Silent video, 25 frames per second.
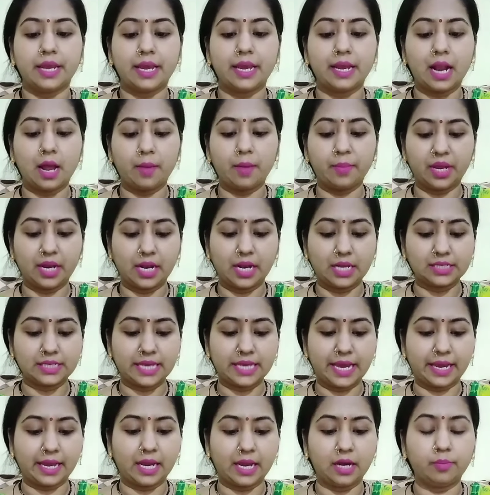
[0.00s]
ये रहा मेरा
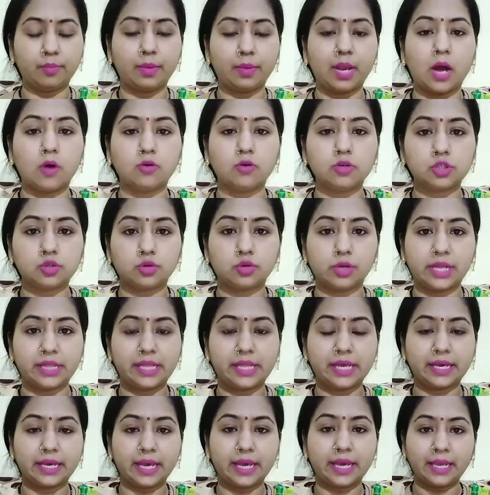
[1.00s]
सेकंड ब्लाउज तो ये
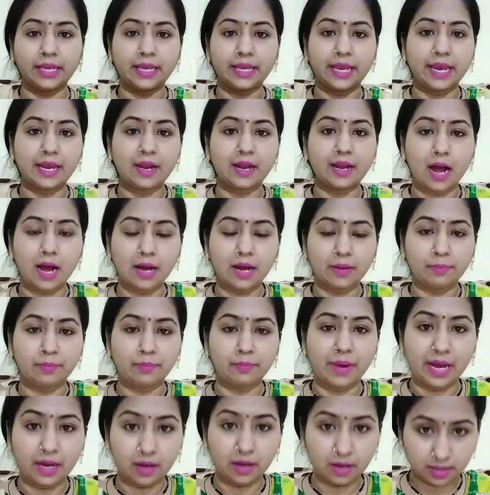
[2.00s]
देखिए ये रहा
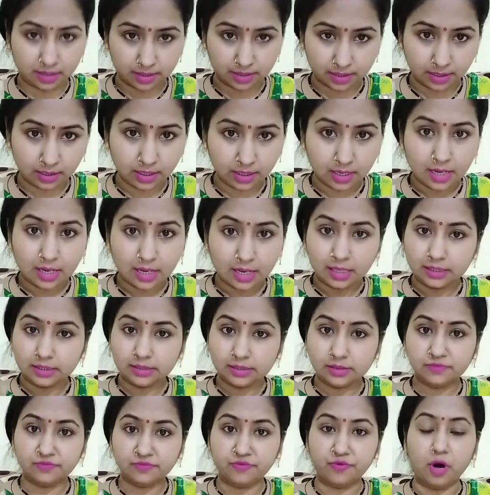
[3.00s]

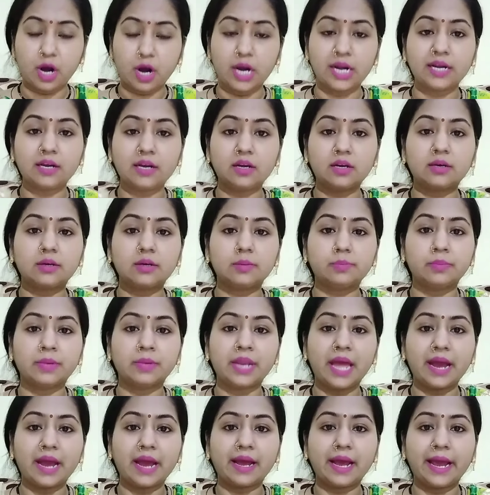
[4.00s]
फ्रंट
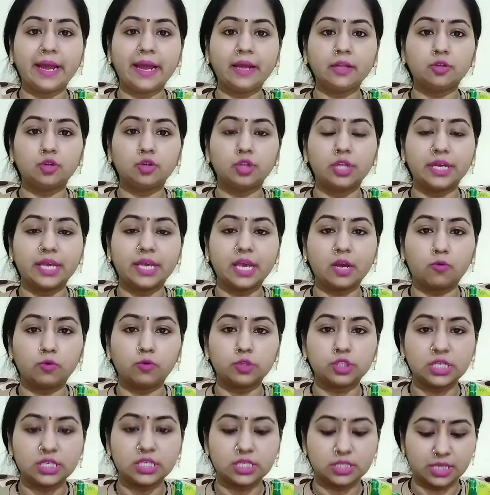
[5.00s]
नेक है तो देखिए
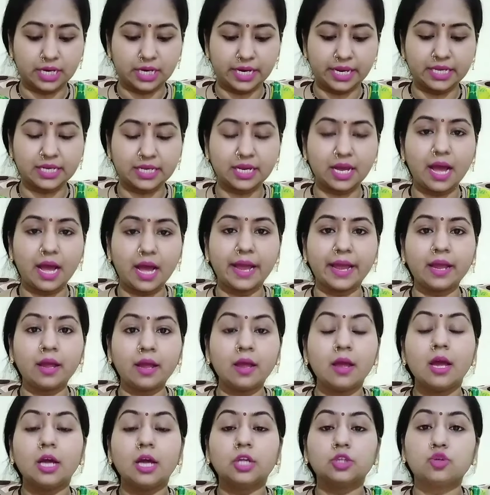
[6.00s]
कुछ इस तरह का है
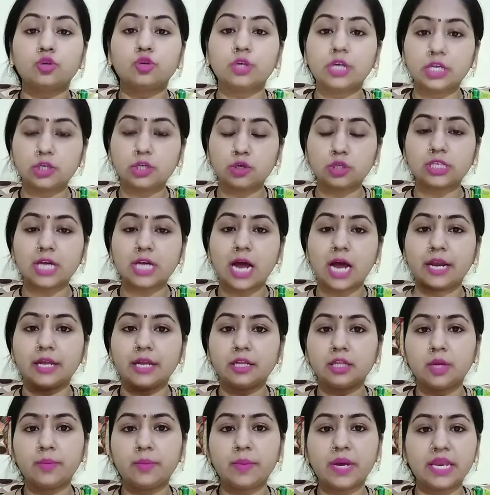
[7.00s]
तो ये जो
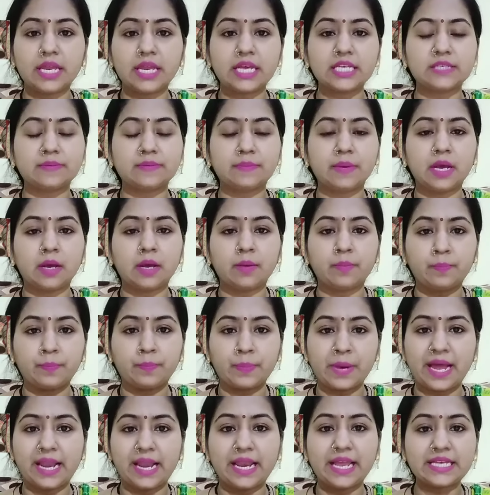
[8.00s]
साड़ी थी मेरी इसमें
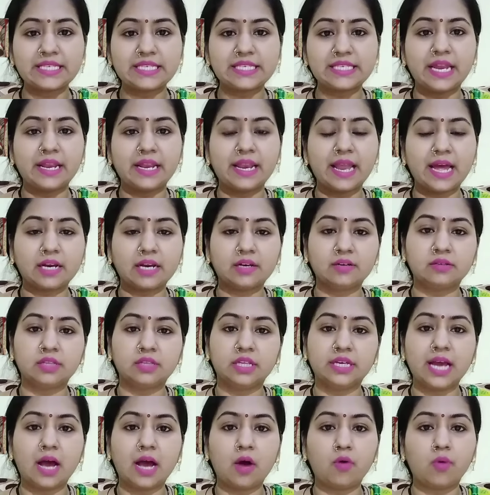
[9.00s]
पहले ही से नेक
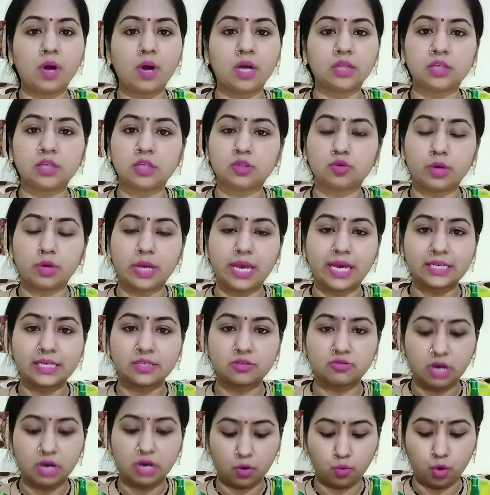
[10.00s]
दिया हुआ था तो
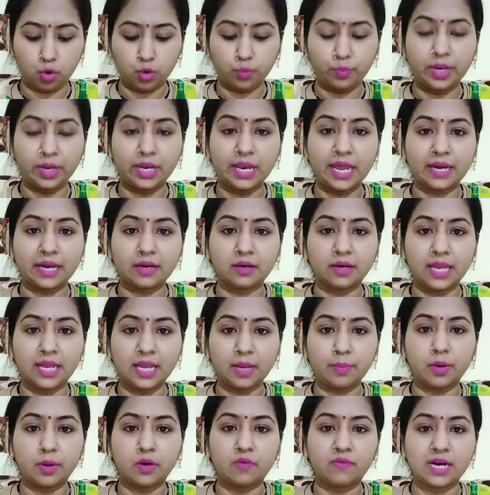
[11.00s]
एक्स्ट्रा कोई भी नेक
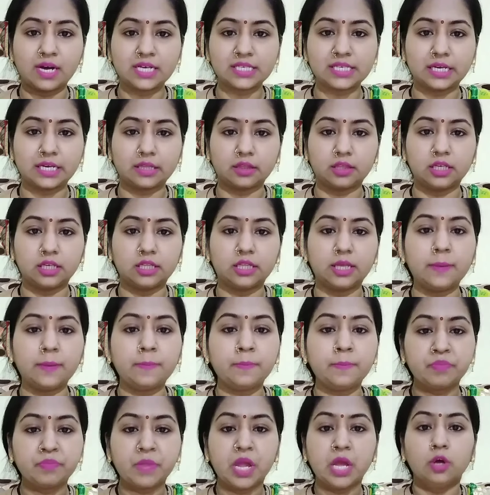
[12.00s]
नहीं बनवा सकती
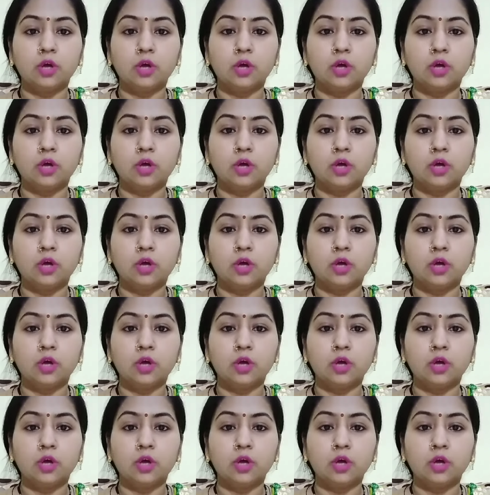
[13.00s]
थी